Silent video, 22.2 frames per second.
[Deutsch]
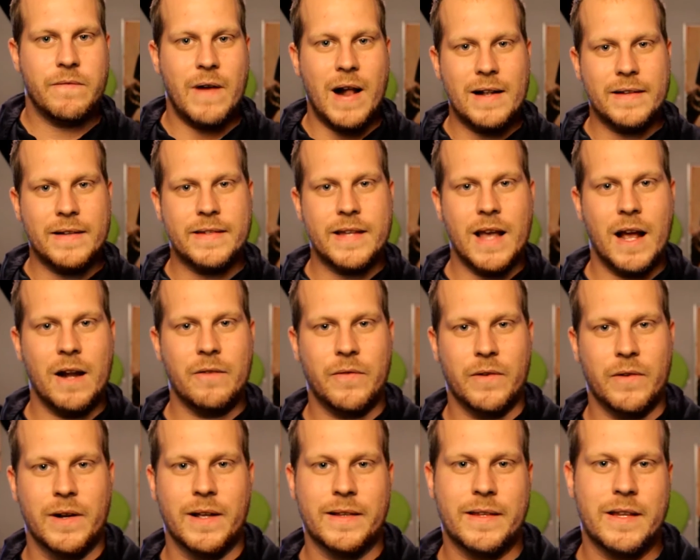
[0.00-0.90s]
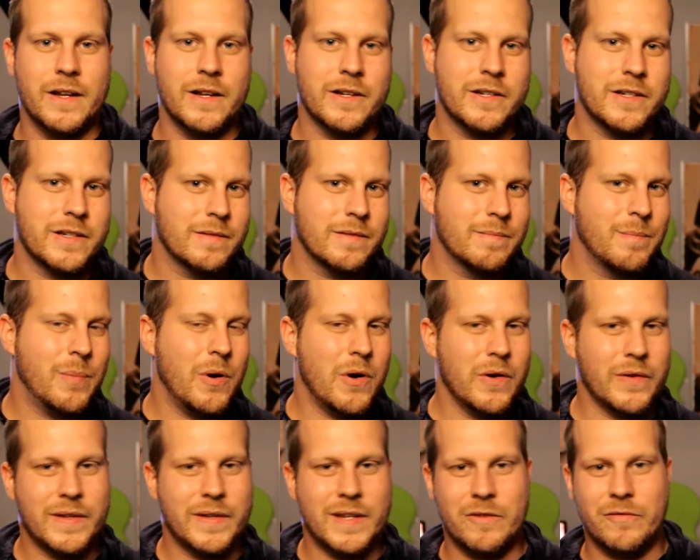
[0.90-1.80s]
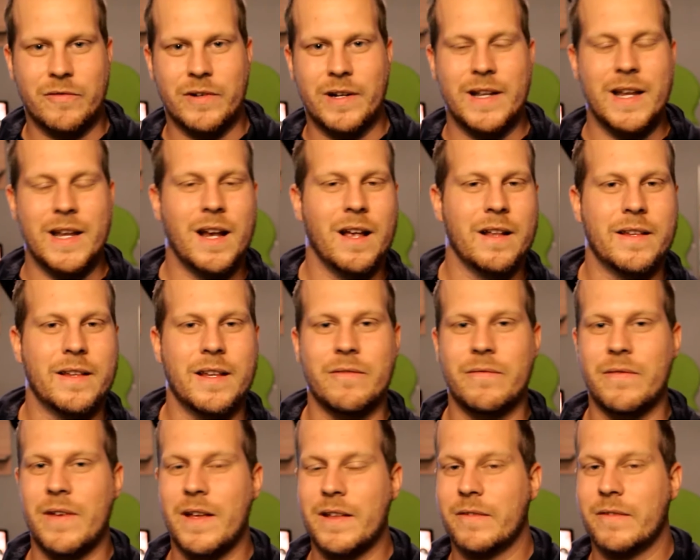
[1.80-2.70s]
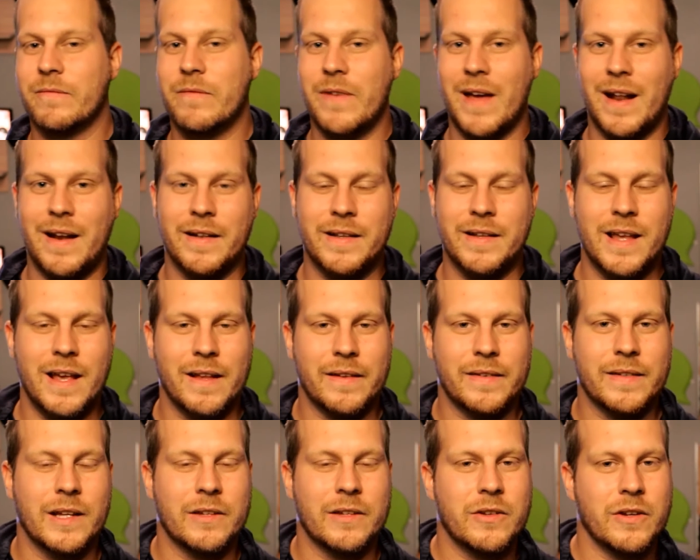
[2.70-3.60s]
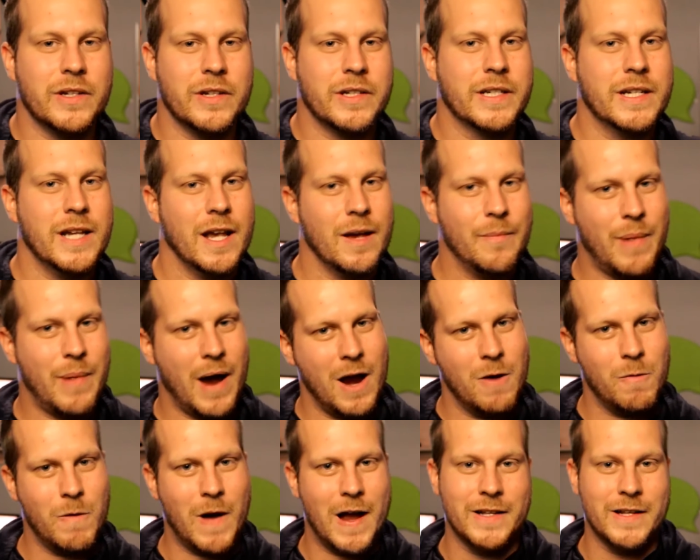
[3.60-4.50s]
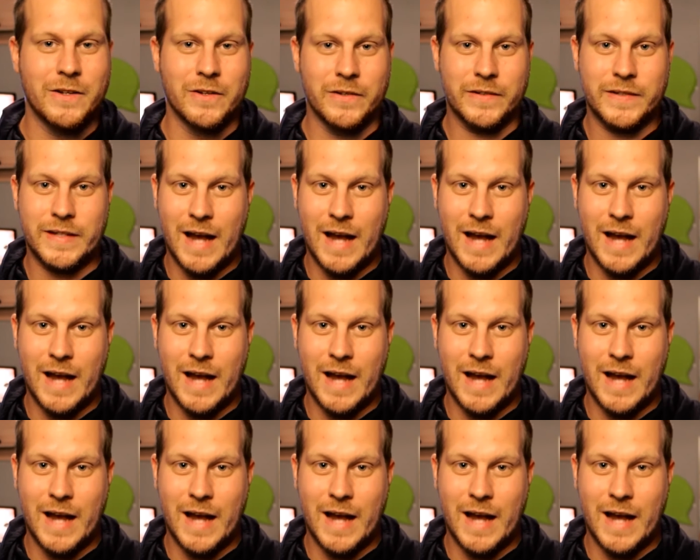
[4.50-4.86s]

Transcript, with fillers: Falls die Antwort natürlich positiv und negativ ist, werdet ihr es natürlich hier bei White News